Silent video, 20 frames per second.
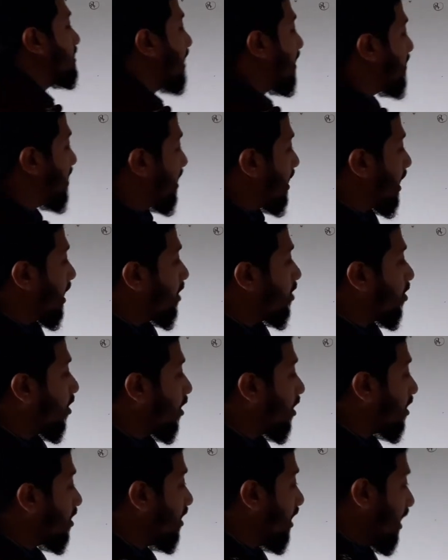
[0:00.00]
যে আমি এই
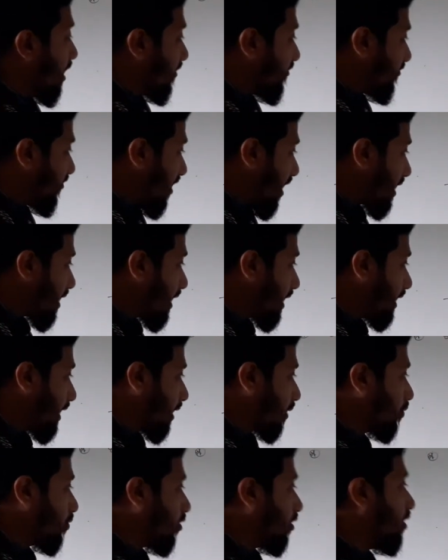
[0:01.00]
ঘর ফাঁকা
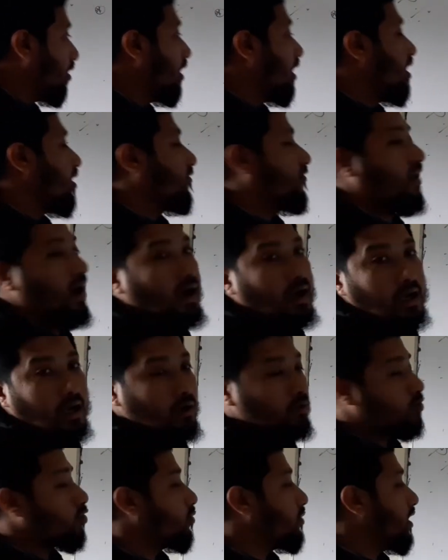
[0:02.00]
রাখবো ফাঁকাও
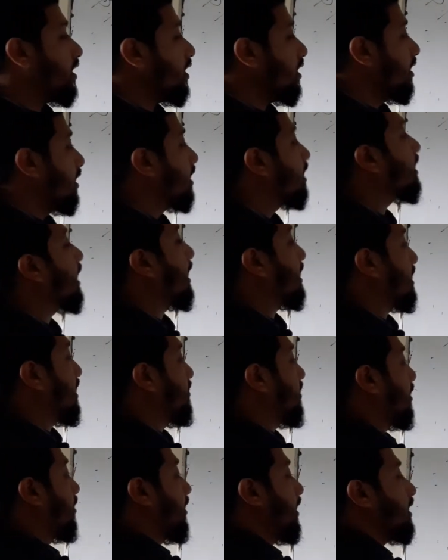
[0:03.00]
তুমি রাখতে
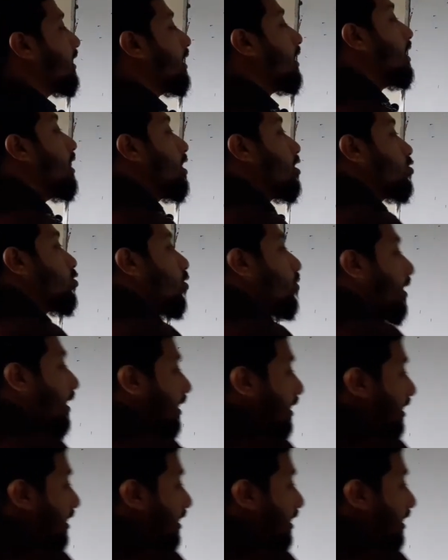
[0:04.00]
পারো এটা তোমার